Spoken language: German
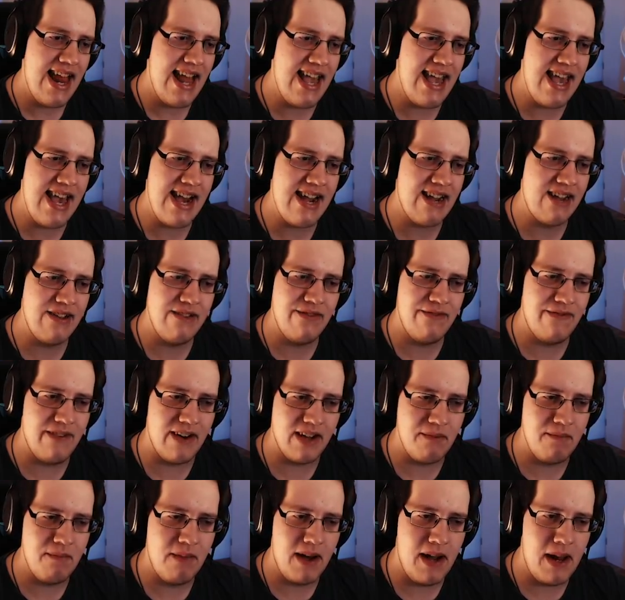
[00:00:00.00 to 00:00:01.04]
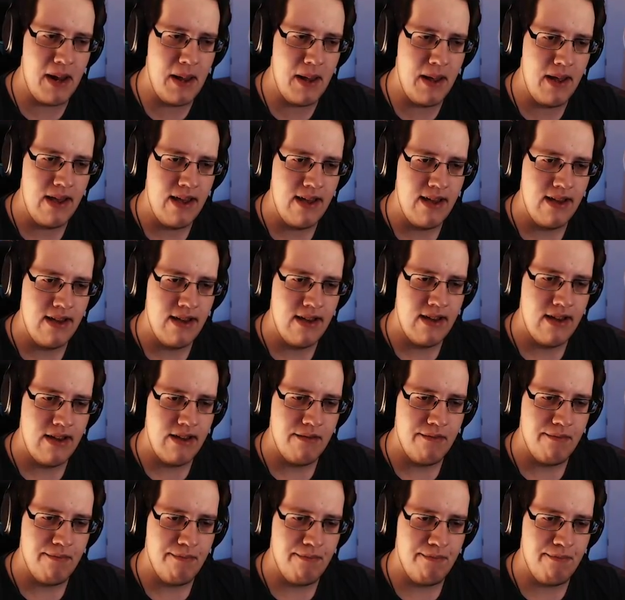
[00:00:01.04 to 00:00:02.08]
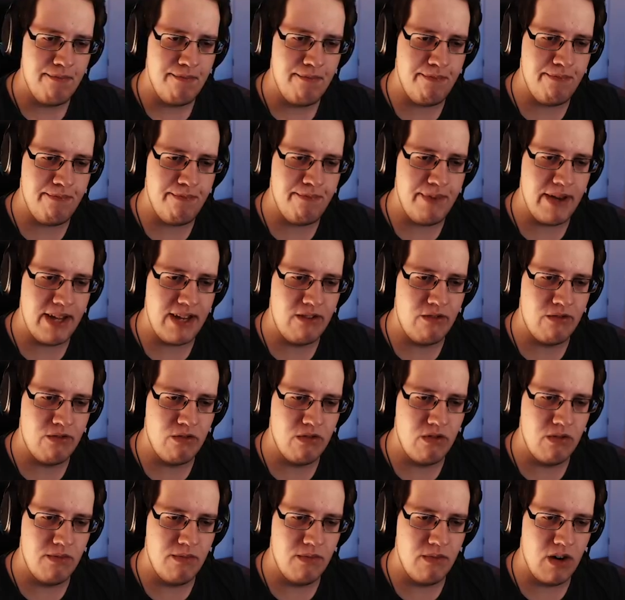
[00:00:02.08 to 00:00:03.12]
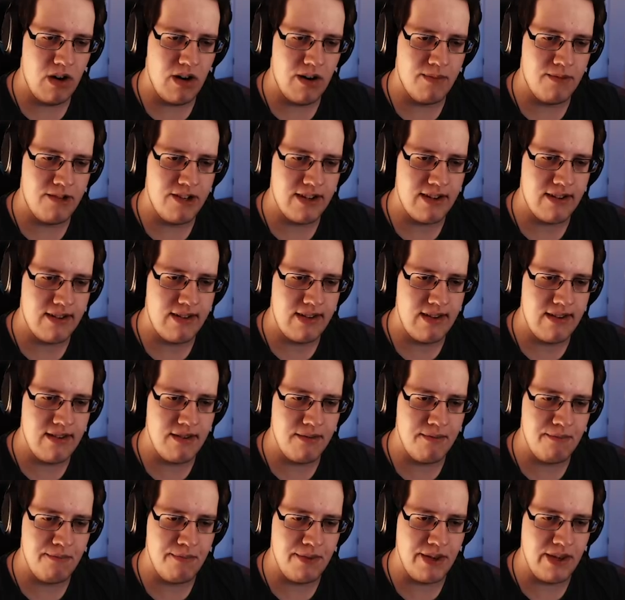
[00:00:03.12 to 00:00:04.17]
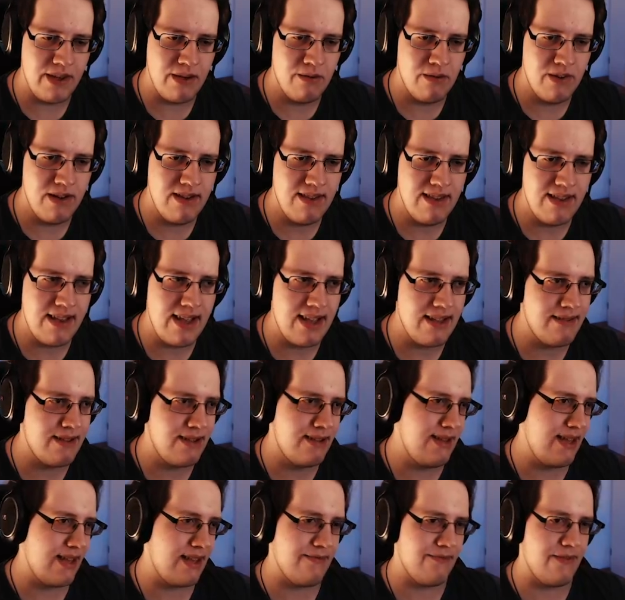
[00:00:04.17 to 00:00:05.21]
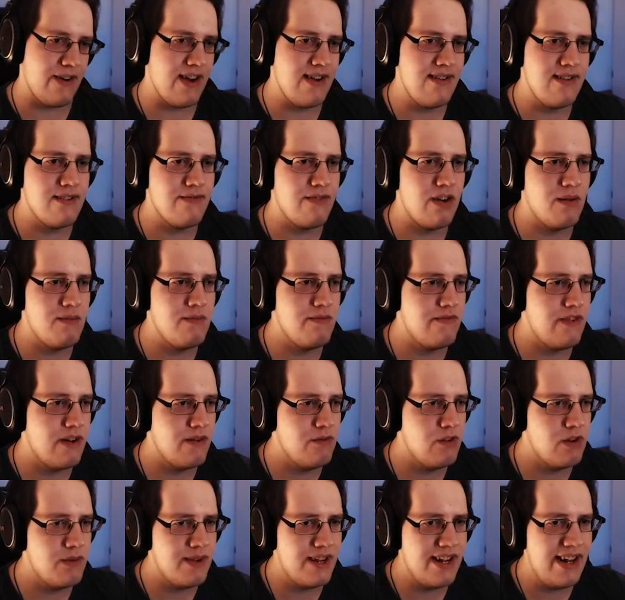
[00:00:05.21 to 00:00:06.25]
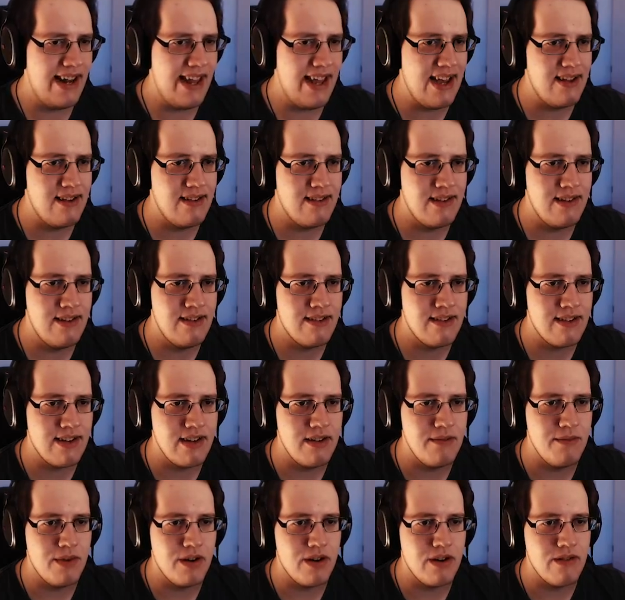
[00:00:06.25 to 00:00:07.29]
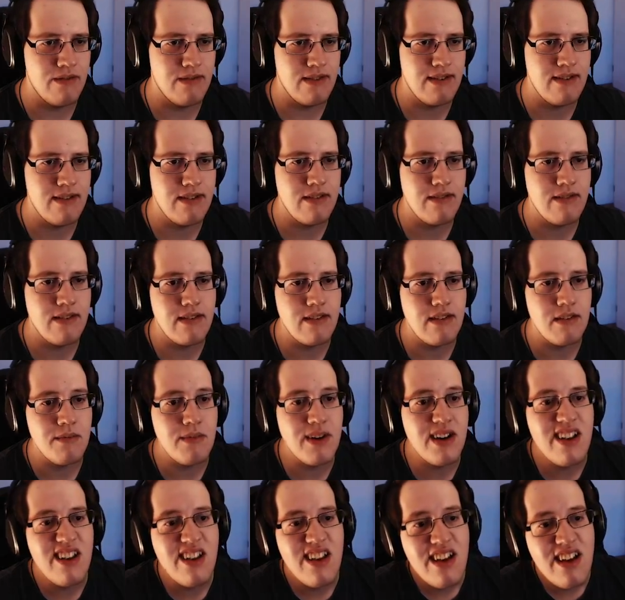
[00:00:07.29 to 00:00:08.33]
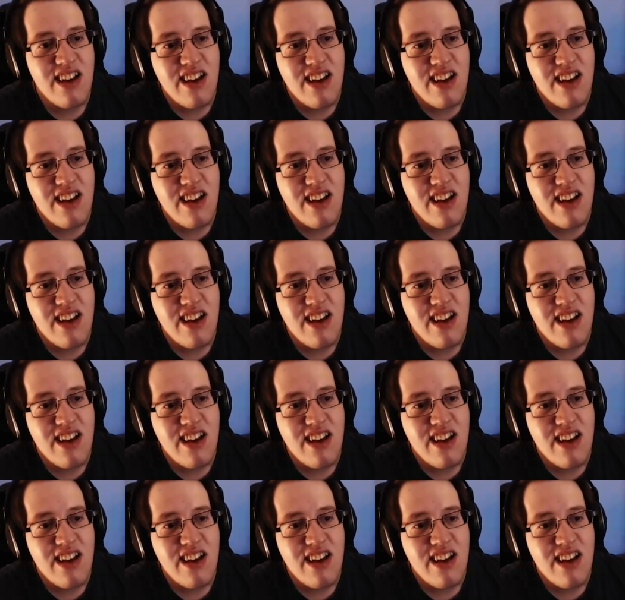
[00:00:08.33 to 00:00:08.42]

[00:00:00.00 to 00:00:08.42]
irgendwann mal Bedroom Object Disappearance? Ich, ich, ich weiß es, warum, warum würde man einen leeren Tisch einbauen? Weißt du, was ich meine?